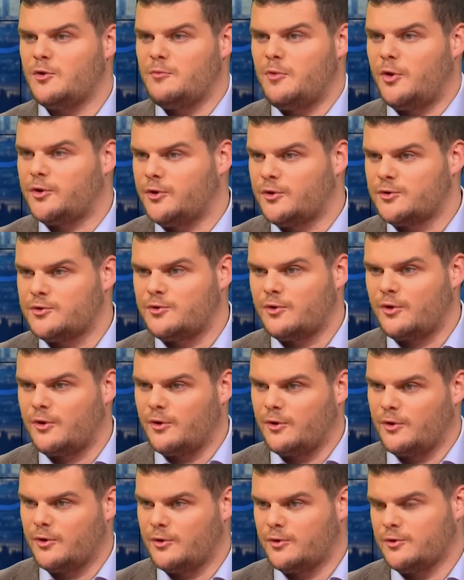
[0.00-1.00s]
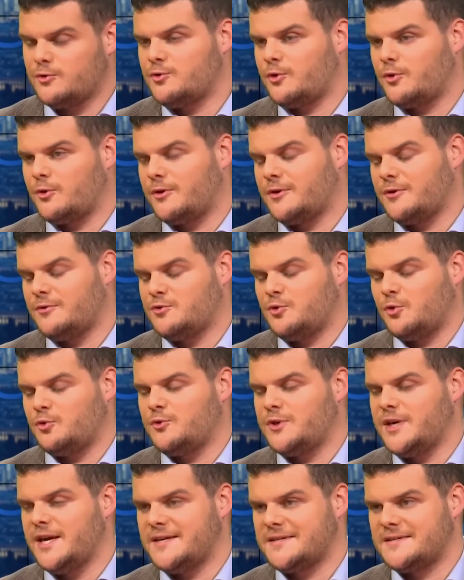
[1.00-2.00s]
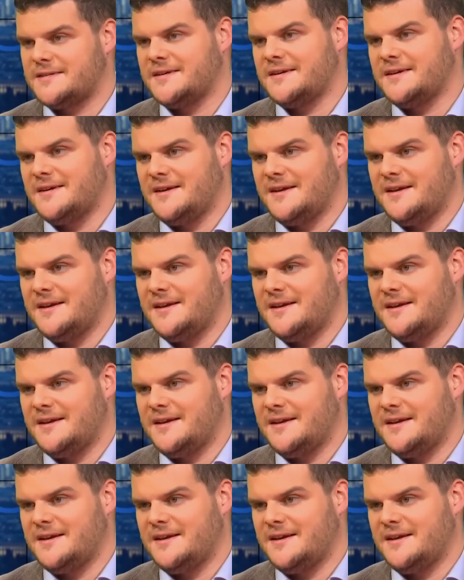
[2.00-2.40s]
portant sur, euh, sur, du gaz.